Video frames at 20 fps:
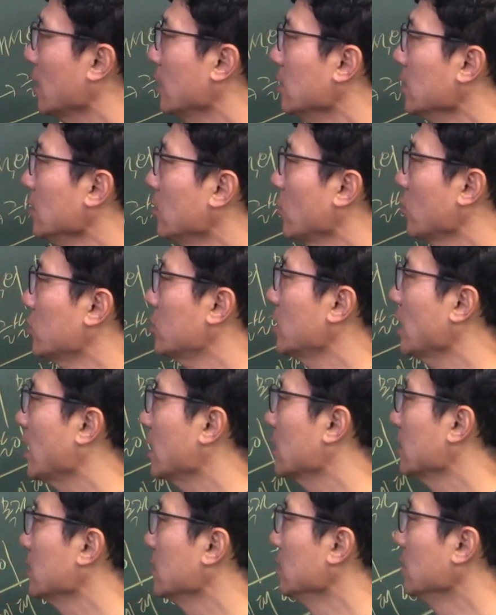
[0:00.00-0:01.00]
의도치
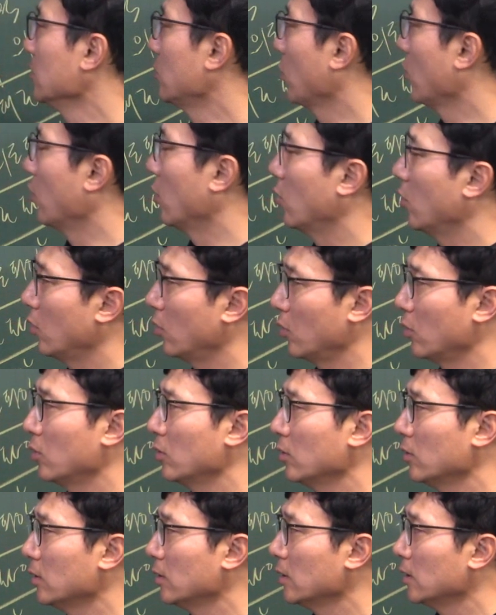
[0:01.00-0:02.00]
않은 의도
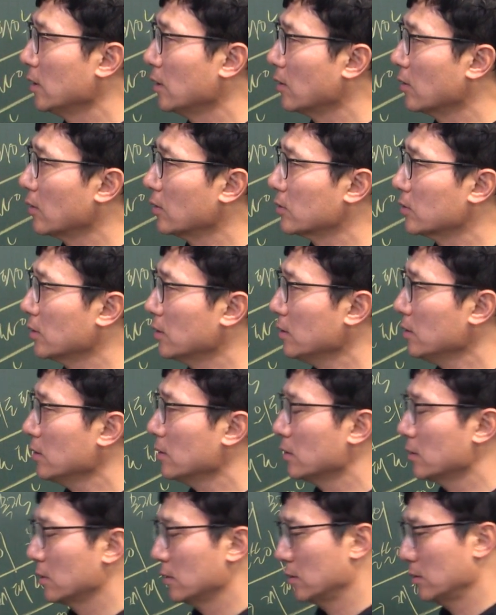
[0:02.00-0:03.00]
이런 것은
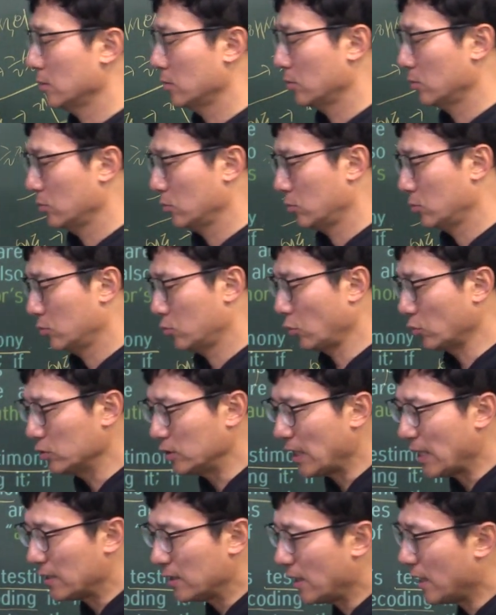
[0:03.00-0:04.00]

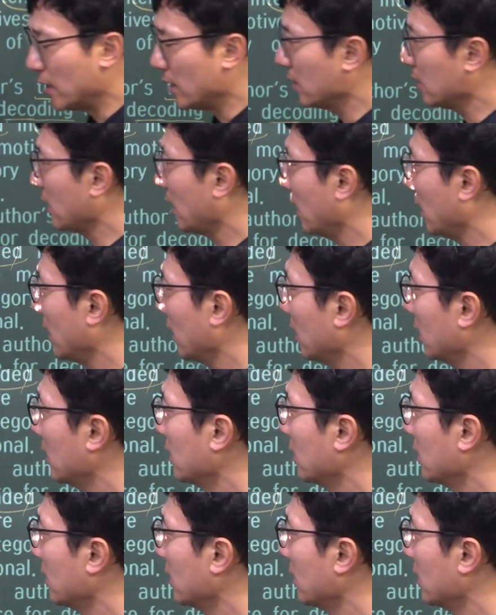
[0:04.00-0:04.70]
존재한다 안 한다.